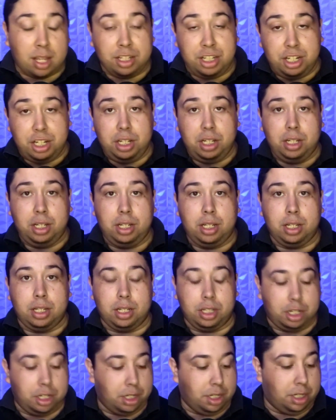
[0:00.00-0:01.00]

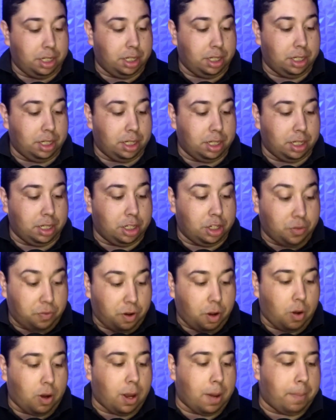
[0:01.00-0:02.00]
De, de, de
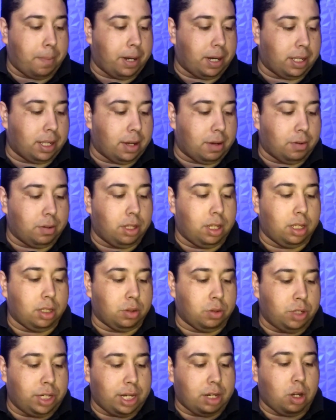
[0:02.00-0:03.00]
folga, perdão.
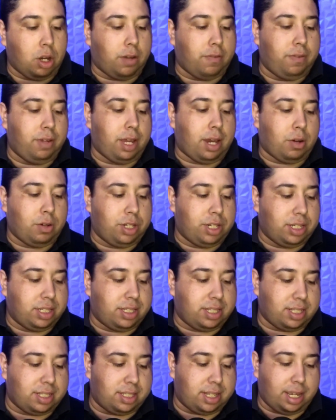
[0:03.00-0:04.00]
Do dia 9 ao dia
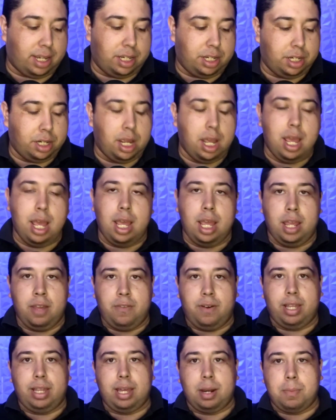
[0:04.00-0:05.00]
17. E
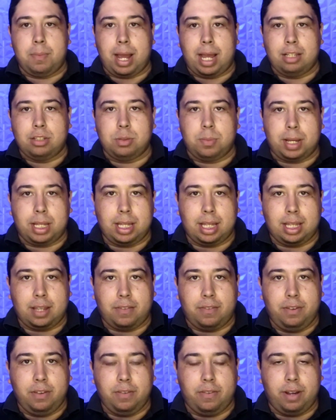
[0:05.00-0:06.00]
vai ter mais uma
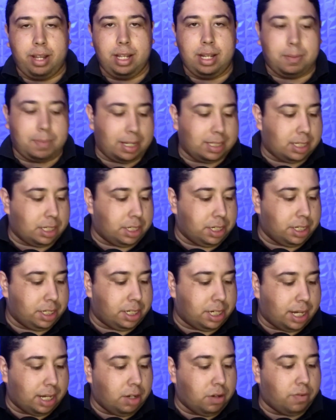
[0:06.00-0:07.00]
data FIFA ainda mais
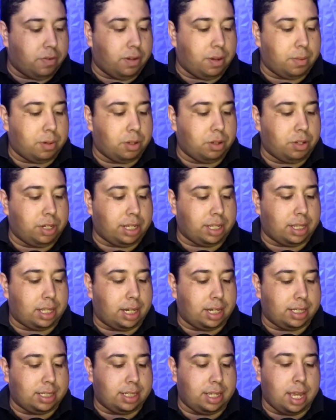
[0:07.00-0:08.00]
adiante, lá em novembro, do dia
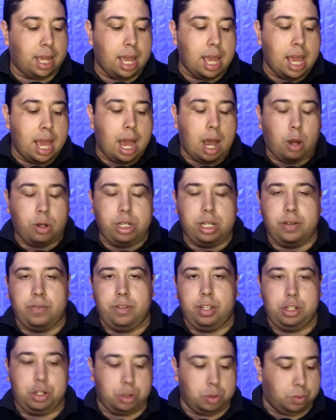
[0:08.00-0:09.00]
13 ao dia
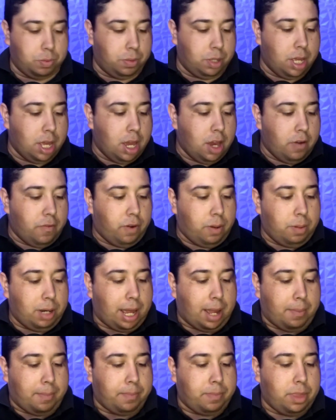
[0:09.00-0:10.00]
21. Vamos
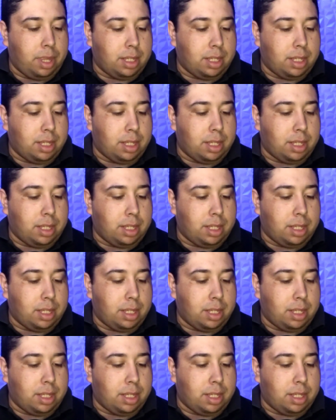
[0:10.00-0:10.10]
lá.